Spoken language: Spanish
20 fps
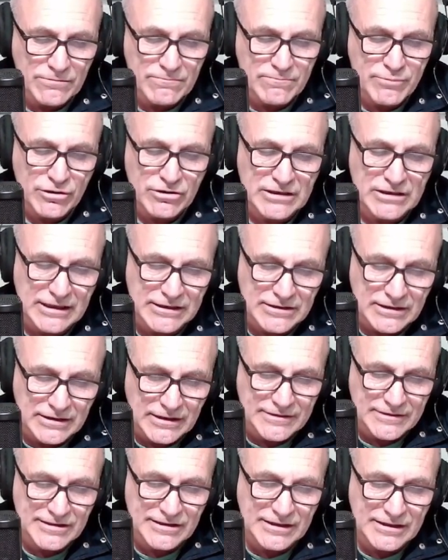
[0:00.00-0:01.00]
importante
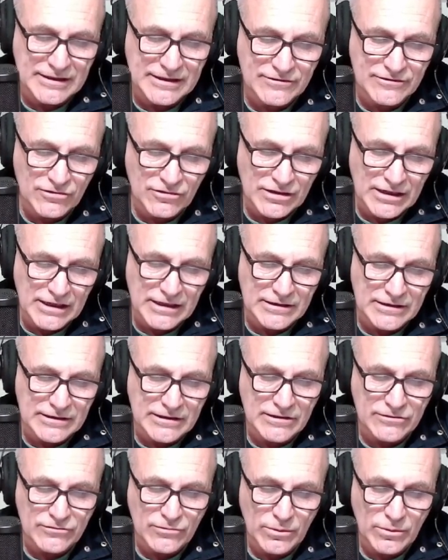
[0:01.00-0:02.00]
del cine nacional de
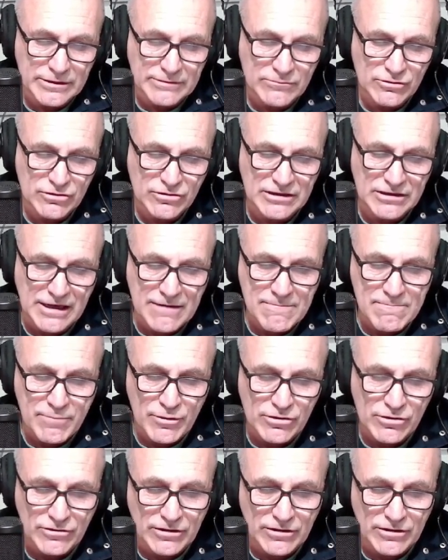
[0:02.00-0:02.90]
los últimos tiempos,